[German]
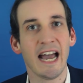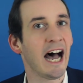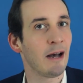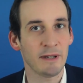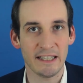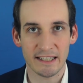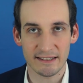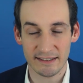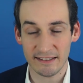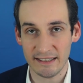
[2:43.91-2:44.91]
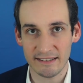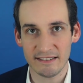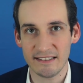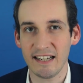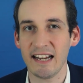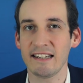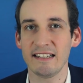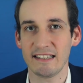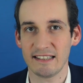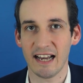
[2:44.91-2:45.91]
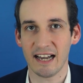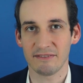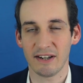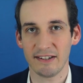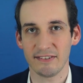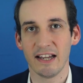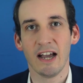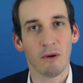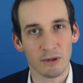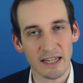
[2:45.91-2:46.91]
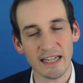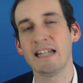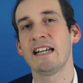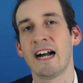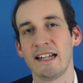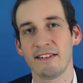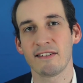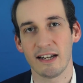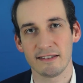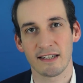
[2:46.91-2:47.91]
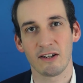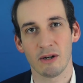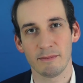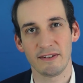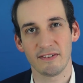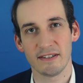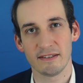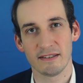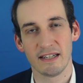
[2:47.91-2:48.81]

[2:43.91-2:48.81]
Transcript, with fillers: aber ihre Identität nicht nachweisen oder illegal ins Land gekommen sind.